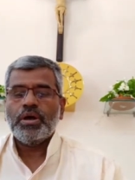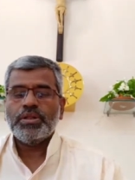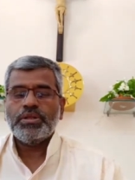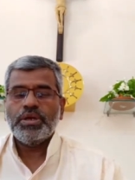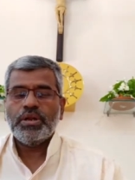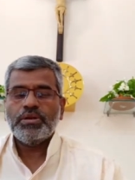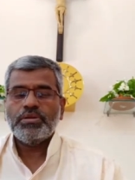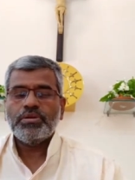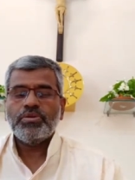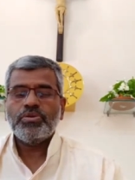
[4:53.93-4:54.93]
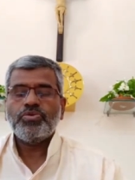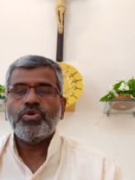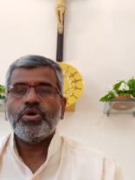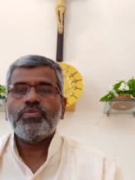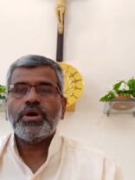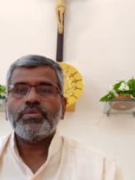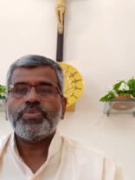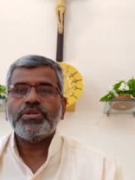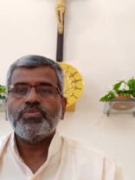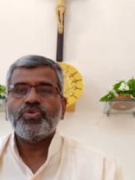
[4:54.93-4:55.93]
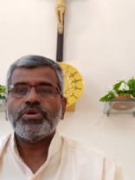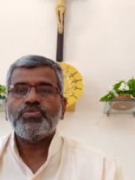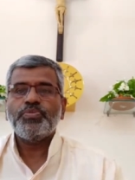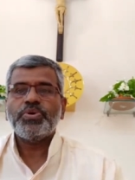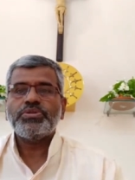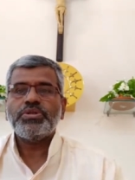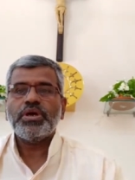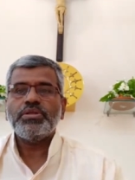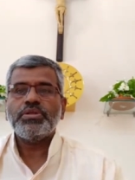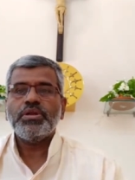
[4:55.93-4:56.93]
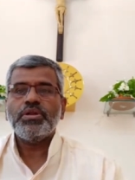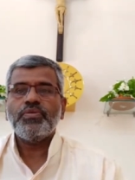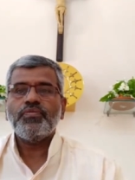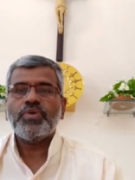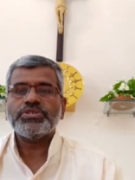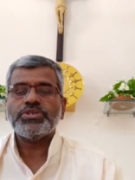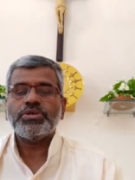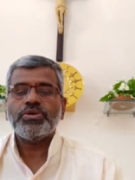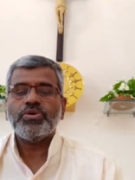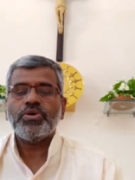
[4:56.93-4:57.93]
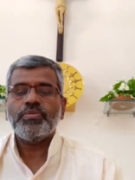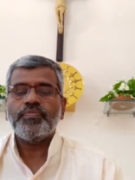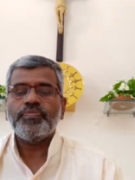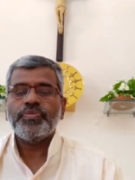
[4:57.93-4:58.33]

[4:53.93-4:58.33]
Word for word: அதை தான் யோவான் பதிமூன்று முப்பத்தி ஐந்தில் வாசிக்கின்றோம்